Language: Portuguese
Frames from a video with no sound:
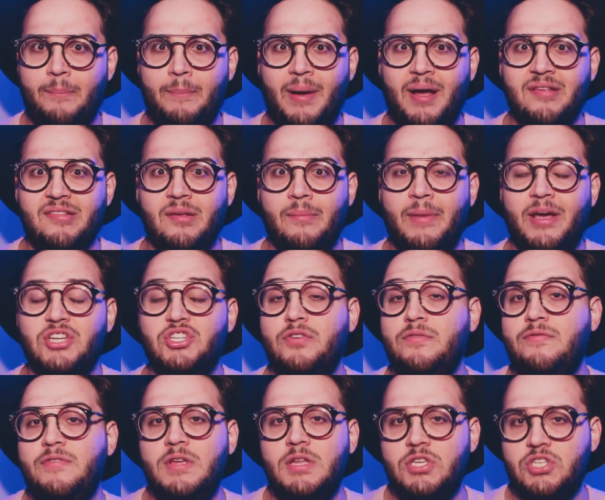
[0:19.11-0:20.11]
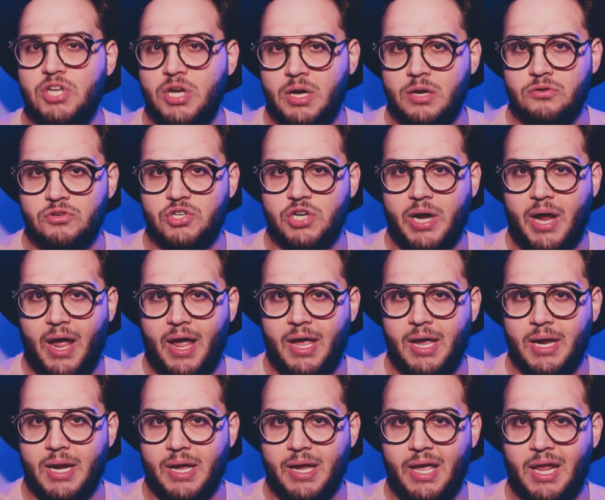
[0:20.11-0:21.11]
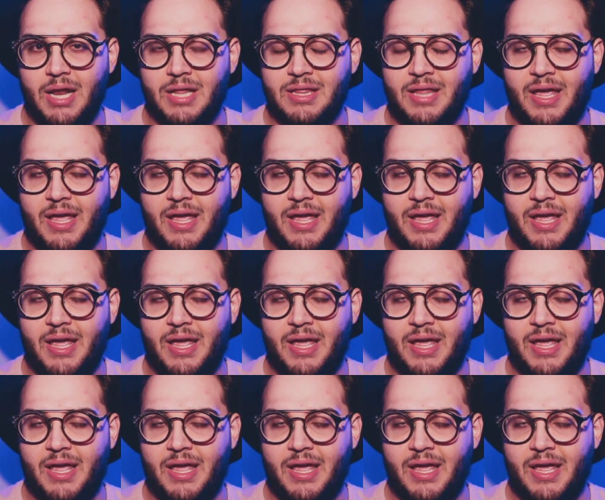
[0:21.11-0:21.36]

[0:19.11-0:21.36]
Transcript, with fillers: passa mais de 20 anos de carreira que ela